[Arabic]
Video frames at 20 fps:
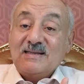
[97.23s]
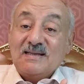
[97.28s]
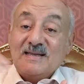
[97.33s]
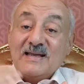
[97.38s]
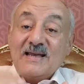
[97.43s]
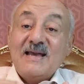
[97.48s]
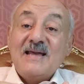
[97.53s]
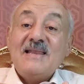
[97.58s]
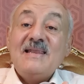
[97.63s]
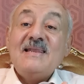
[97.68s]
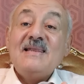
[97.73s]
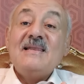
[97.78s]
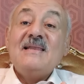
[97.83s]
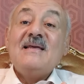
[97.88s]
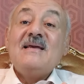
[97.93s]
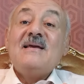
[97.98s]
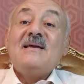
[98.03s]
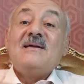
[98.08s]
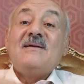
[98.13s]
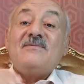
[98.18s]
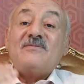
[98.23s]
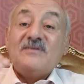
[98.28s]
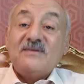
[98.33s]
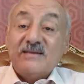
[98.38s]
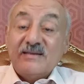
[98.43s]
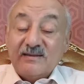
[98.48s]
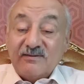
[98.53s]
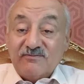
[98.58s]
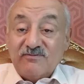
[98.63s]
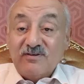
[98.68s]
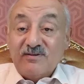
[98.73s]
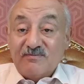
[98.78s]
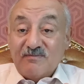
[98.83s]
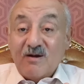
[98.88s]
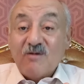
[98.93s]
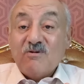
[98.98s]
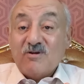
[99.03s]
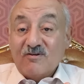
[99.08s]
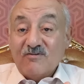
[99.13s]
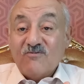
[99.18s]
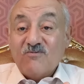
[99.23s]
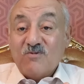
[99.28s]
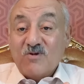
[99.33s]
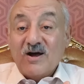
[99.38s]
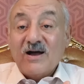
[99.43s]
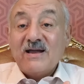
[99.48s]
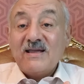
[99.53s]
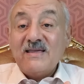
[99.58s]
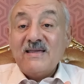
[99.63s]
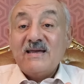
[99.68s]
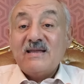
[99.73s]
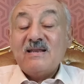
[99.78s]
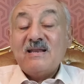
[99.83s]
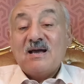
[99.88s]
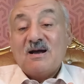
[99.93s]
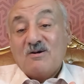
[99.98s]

هل في في موقف معين